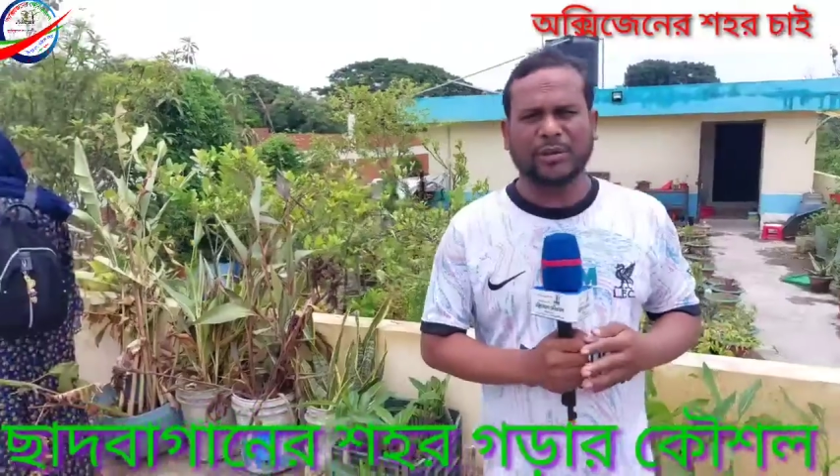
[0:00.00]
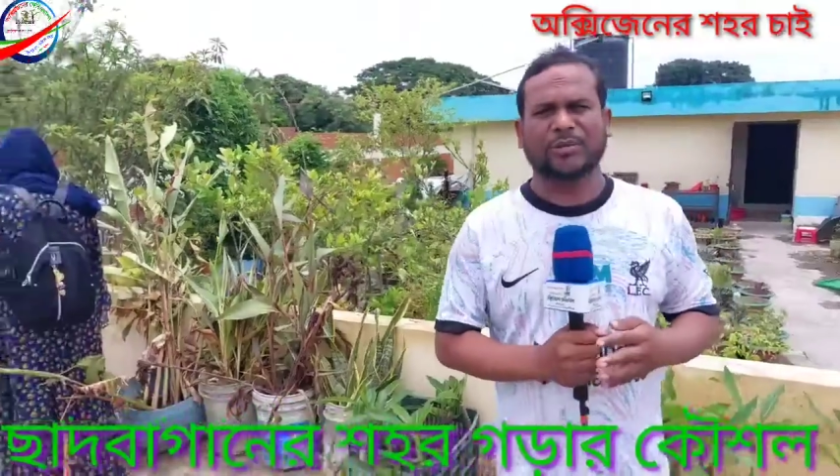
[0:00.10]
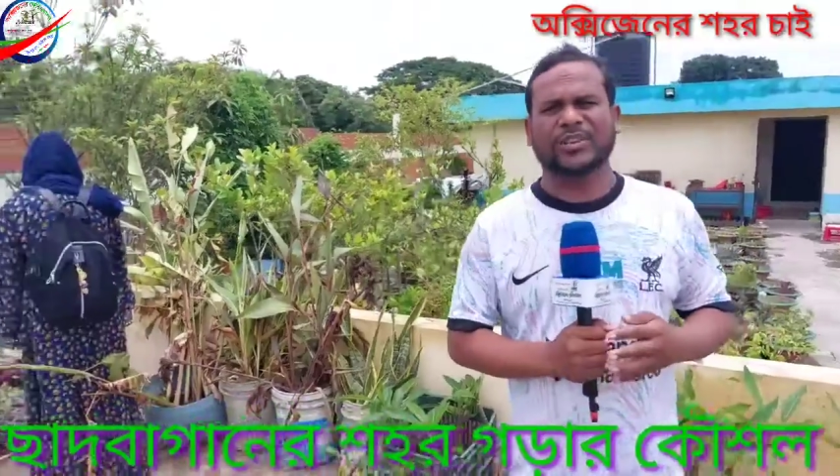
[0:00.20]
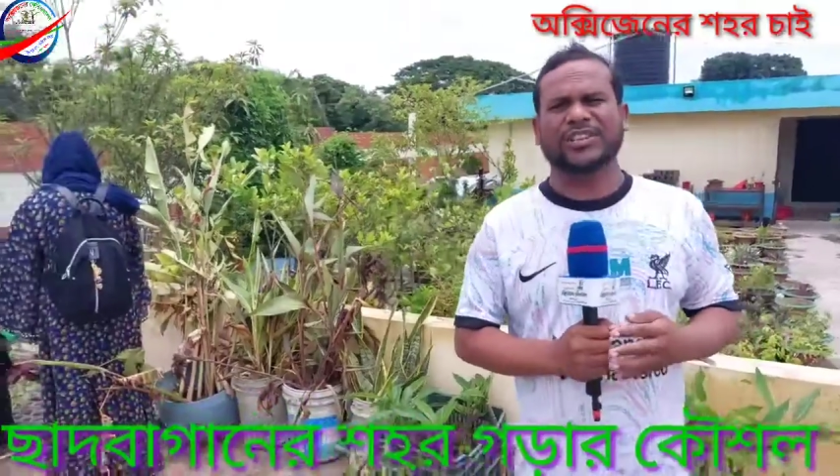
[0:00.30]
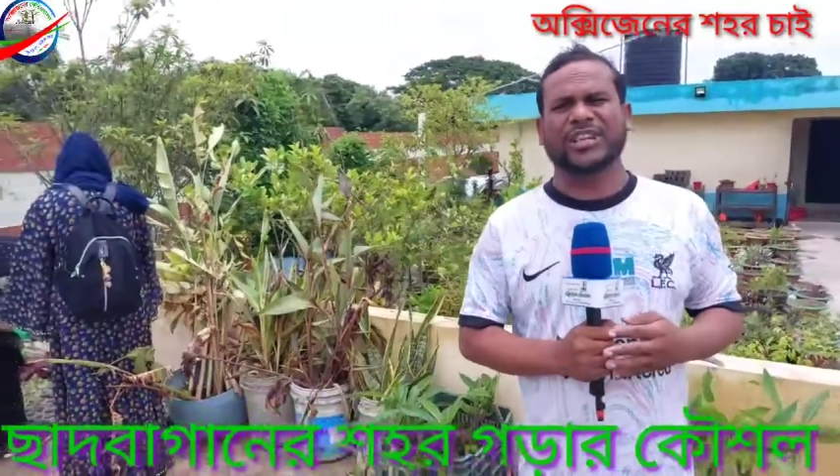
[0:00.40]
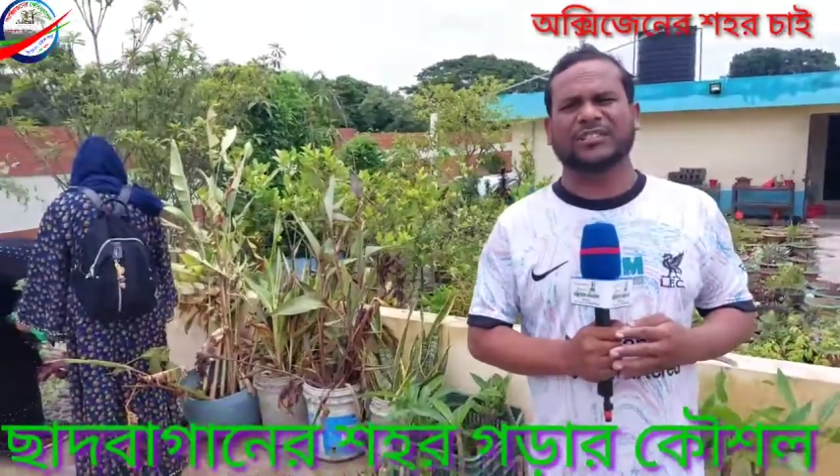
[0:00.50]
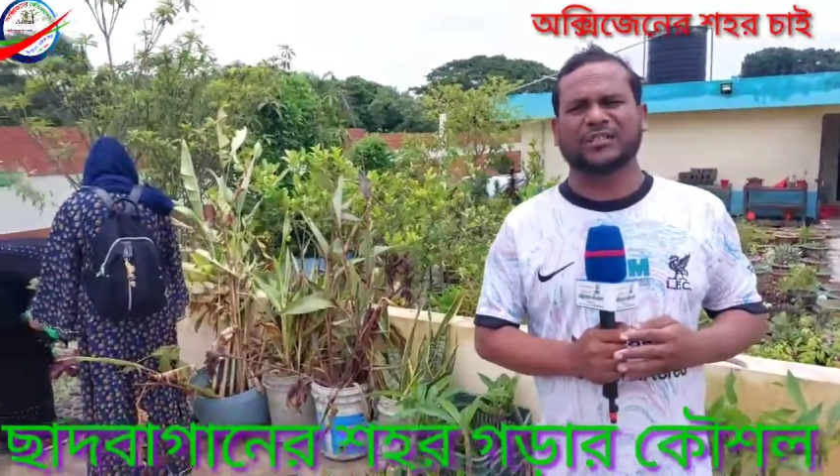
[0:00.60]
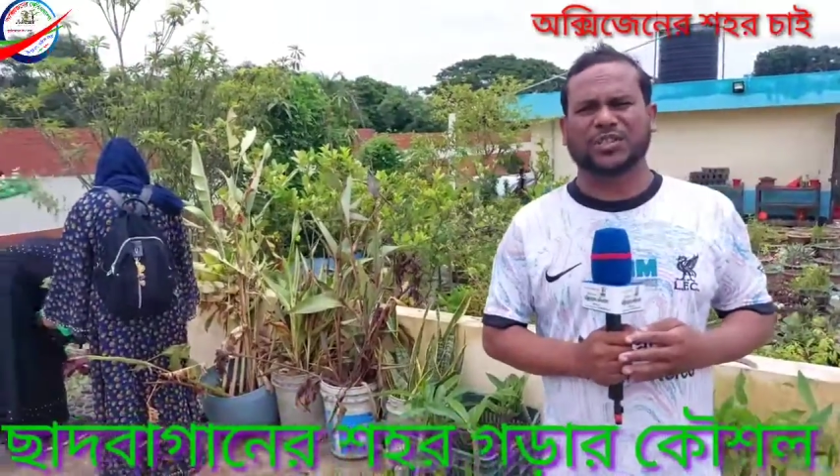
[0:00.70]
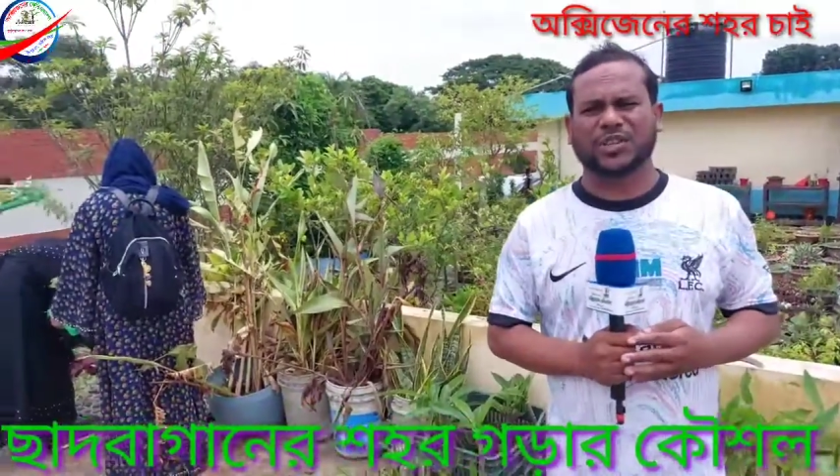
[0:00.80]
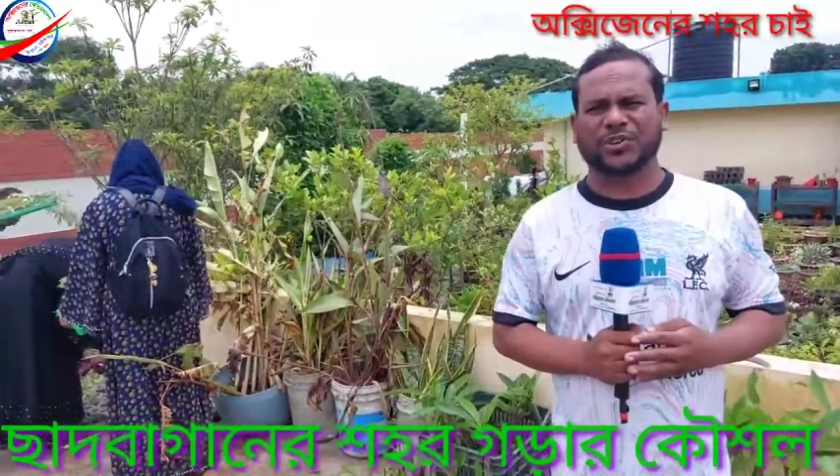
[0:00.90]
কিভাবে
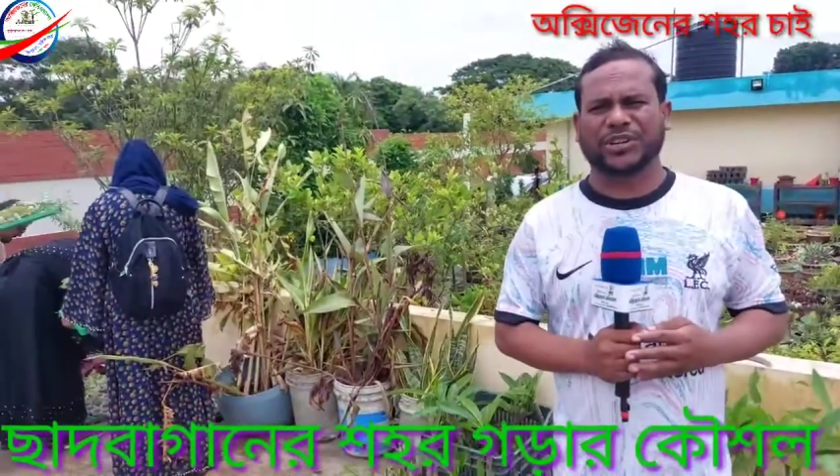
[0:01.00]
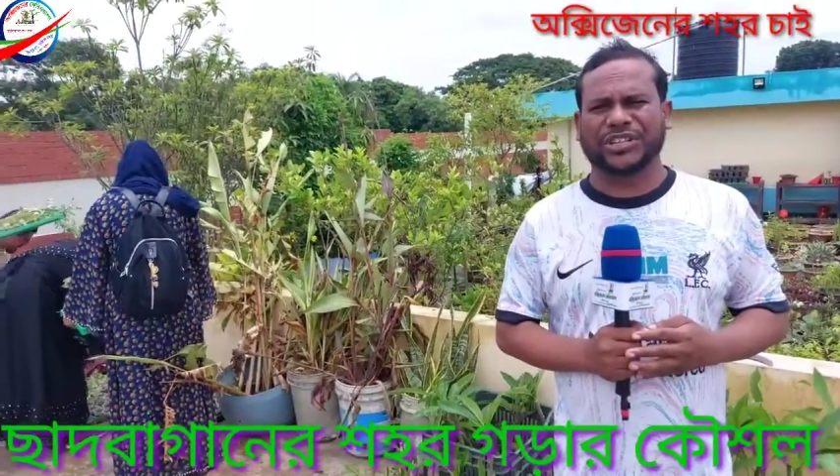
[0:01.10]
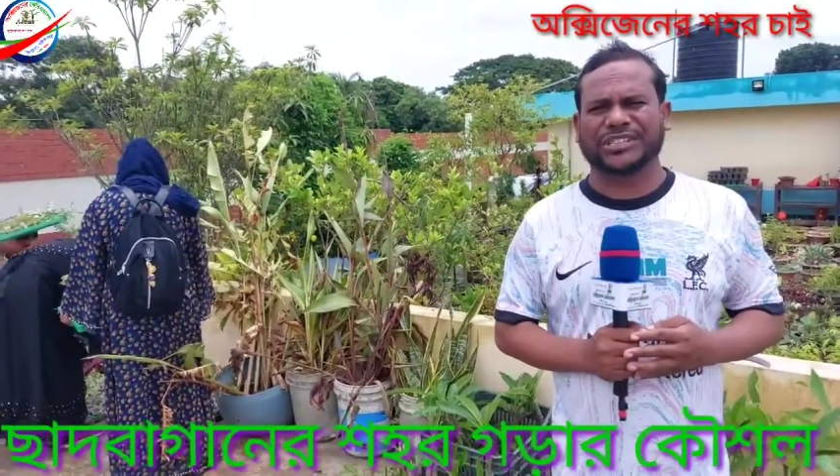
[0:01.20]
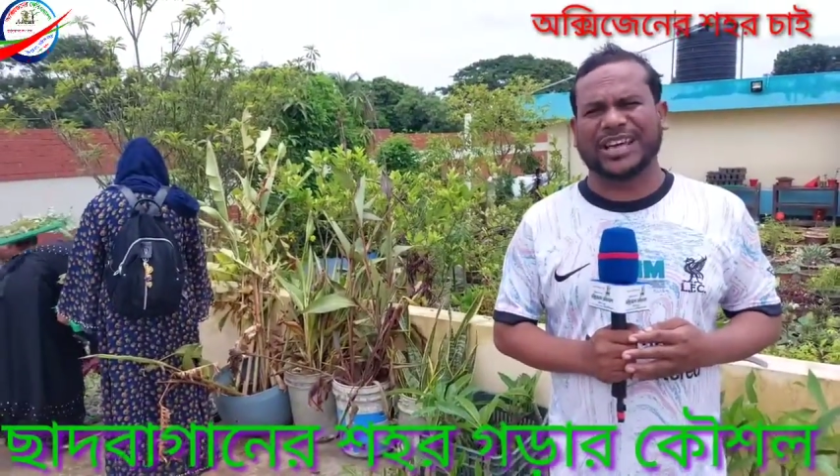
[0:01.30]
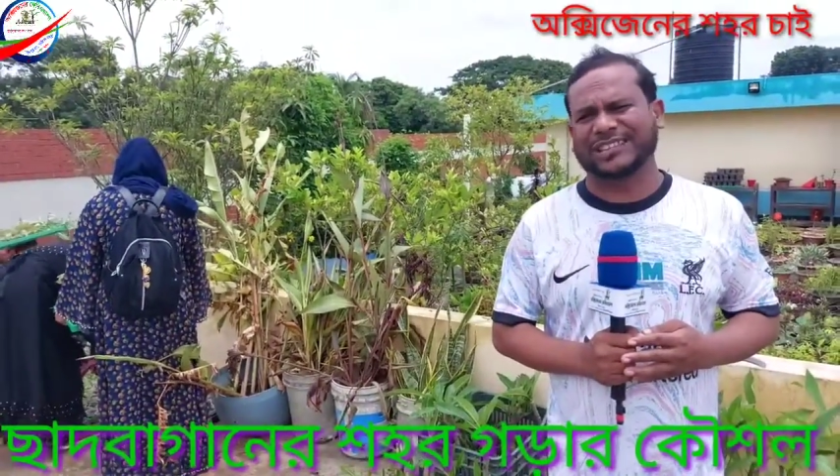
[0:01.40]
সিরাজগঞ্জ শহরকে